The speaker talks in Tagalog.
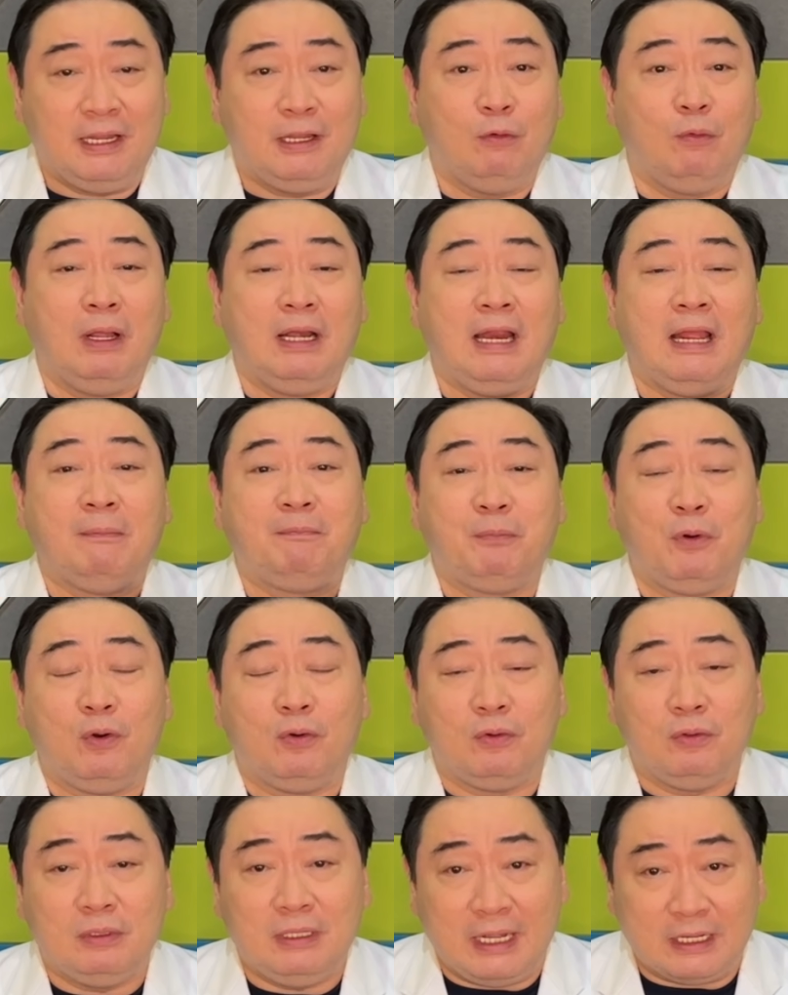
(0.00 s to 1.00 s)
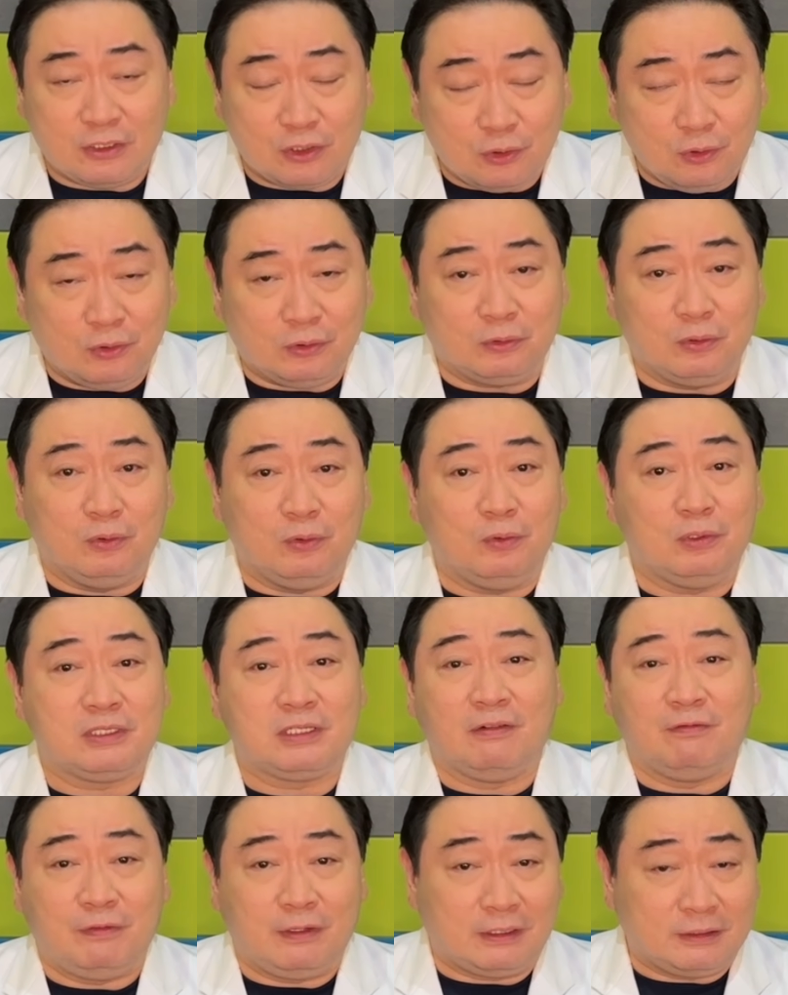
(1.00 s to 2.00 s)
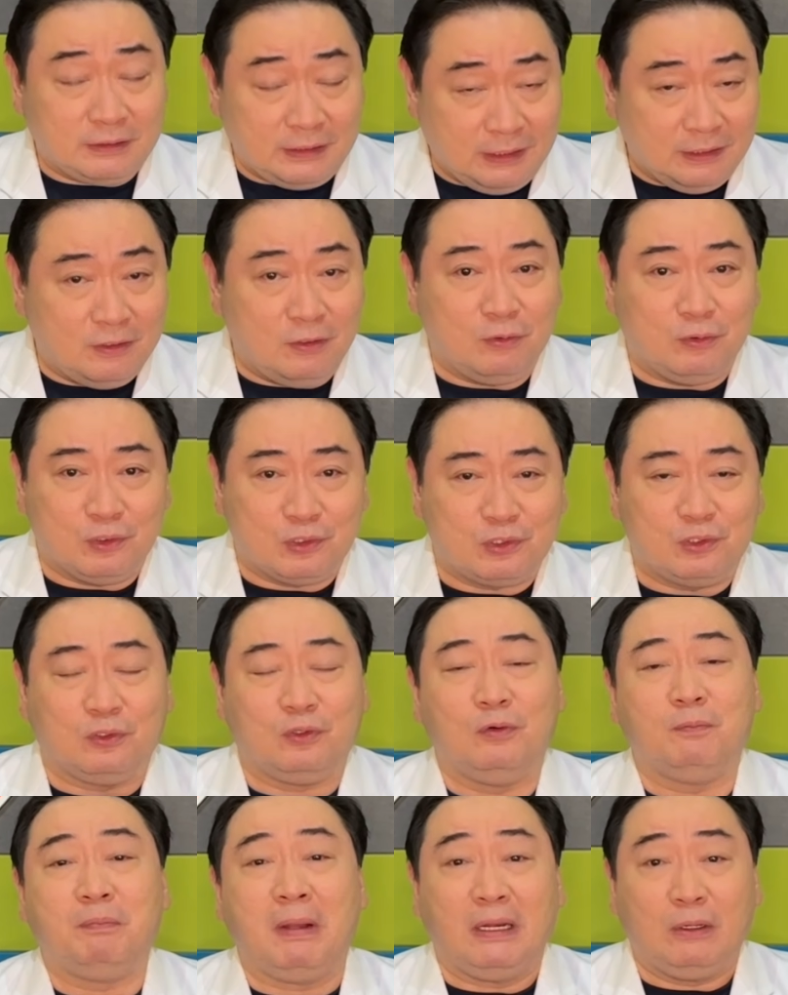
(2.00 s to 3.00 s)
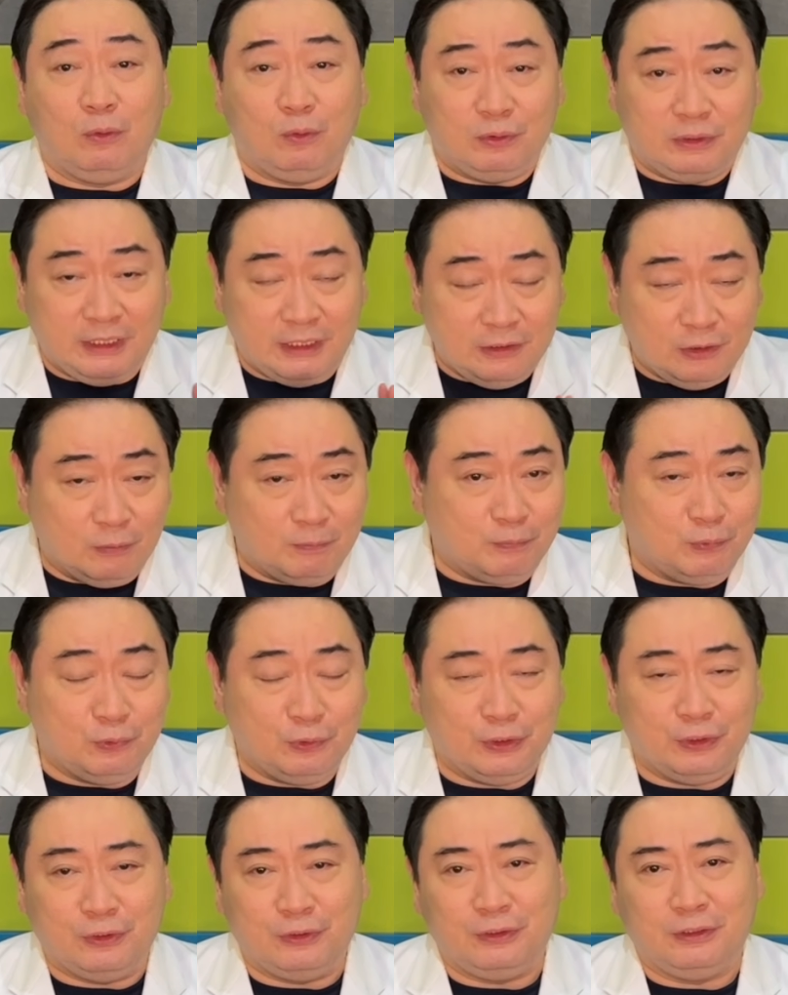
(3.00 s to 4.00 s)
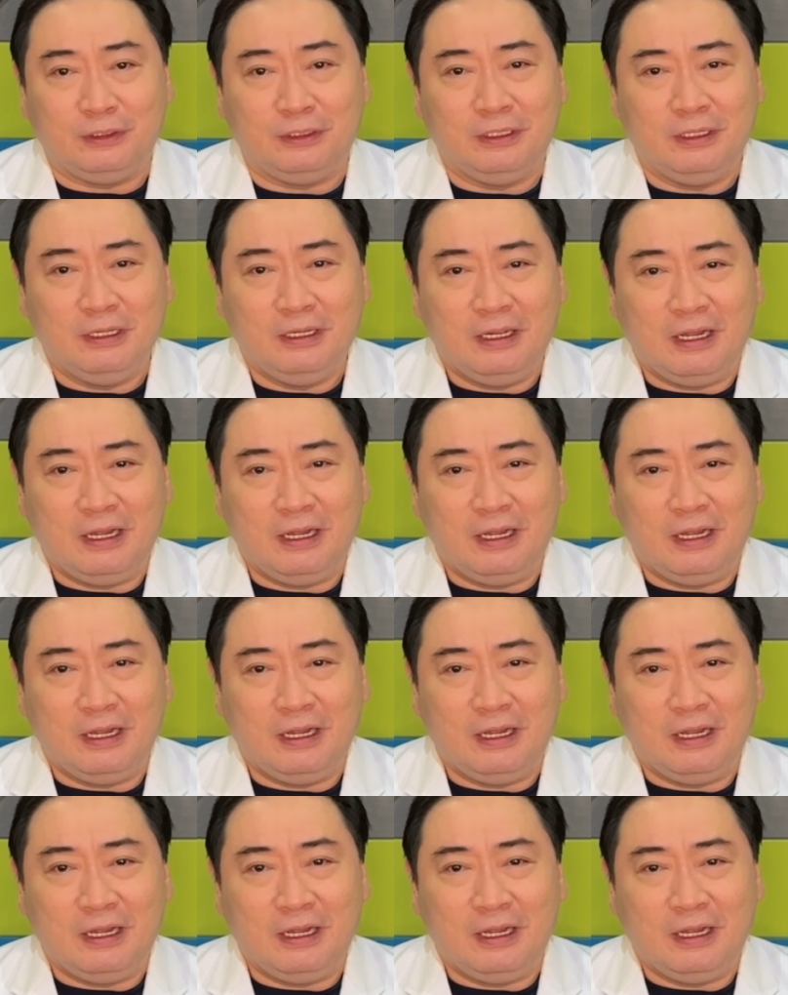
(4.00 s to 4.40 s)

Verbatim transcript: hiwalay po akong lecture tungkol sa vertigo. Gusto ko panoodin niyo po yun.